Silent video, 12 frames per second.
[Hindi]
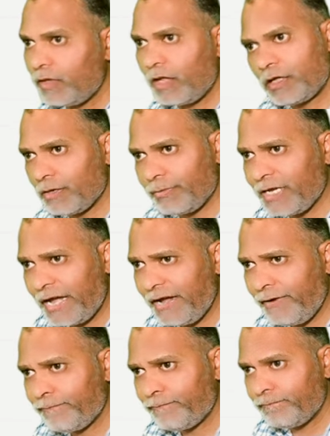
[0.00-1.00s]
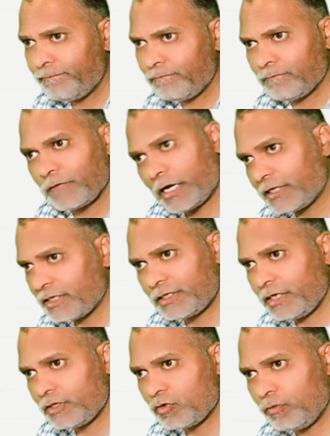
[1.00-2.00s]
समझ आया कर
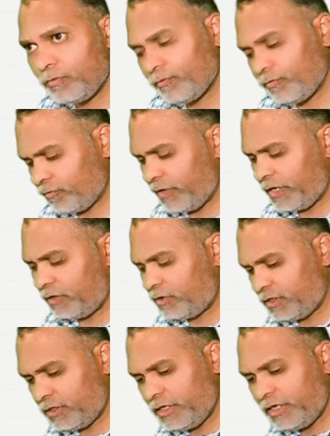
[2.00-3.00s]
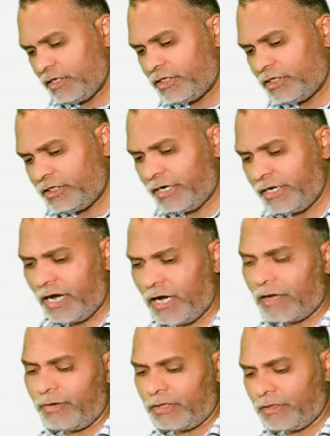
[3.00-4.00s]
सकते हैं इसको वेरी गुड चलिए आगे बढ़ते